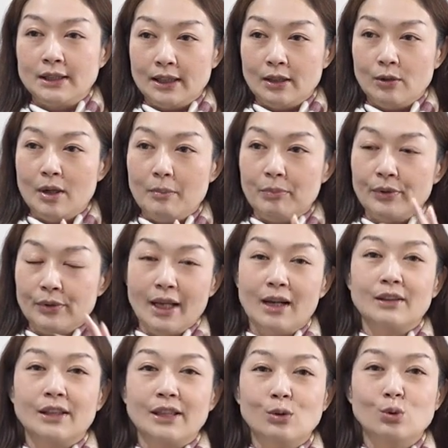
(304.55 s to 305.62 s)
千万不
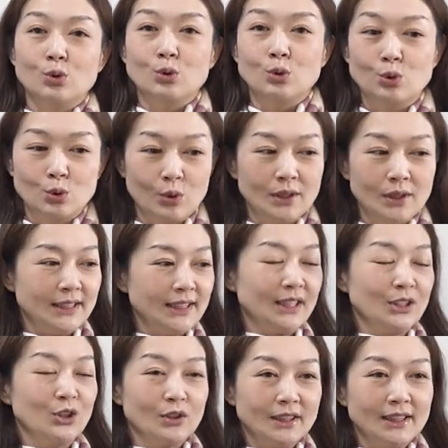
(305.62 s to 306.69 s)
要理古书说你这
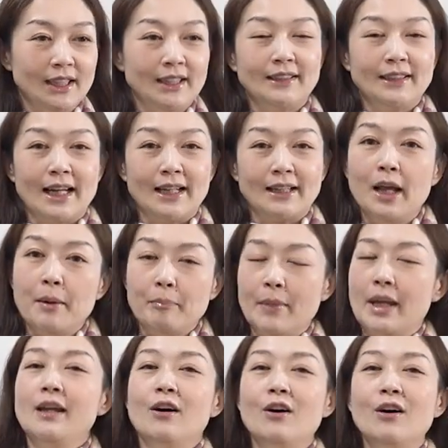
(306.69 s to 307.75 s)
个就是很烂，
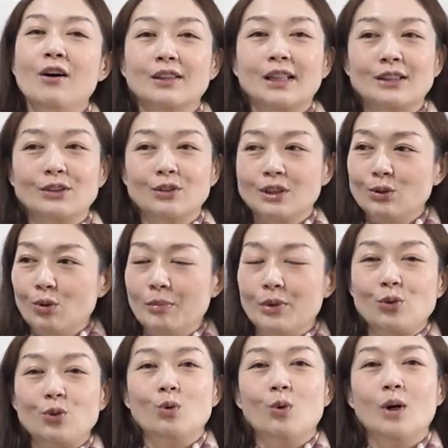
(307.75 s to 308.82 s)
没有哦，它就是我
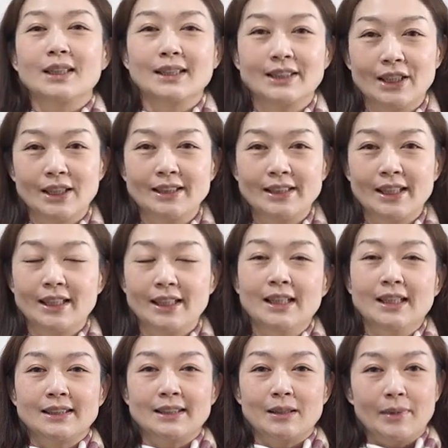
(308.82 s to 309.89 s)
们欲望的呈现，
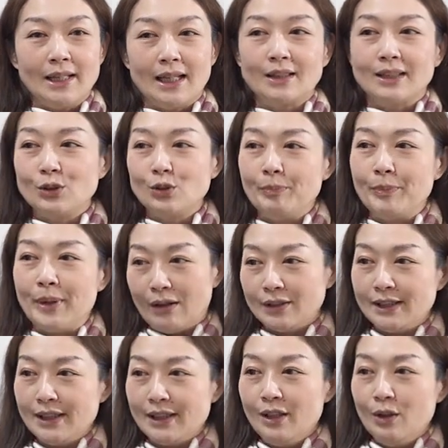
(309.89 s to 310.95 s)
怎么样的去表
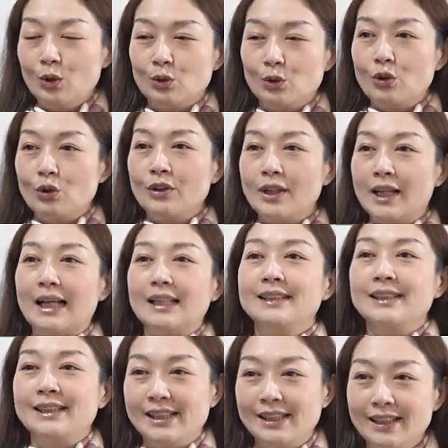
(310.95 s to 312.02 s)
现我对于感
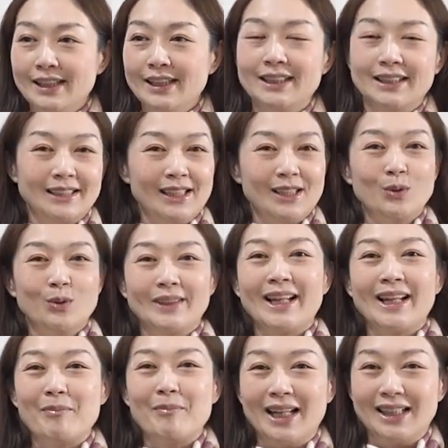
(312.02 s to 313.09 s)
情的这一股
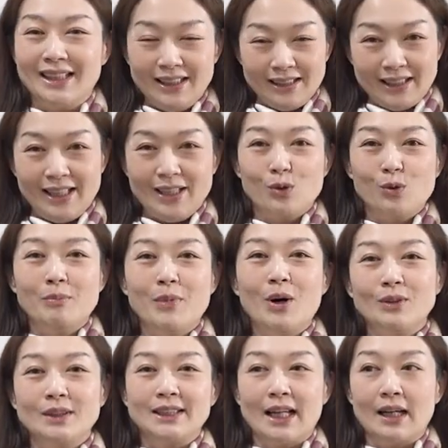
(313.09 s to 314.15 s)
浪漫，这一股
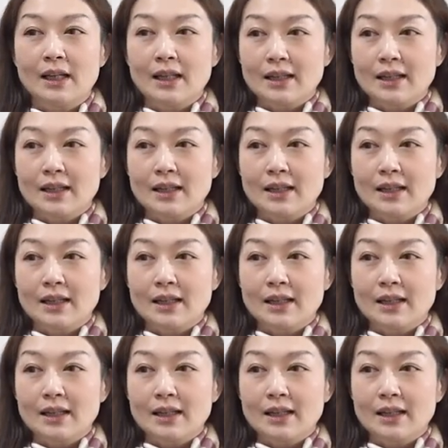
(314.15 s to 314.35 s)
梦想，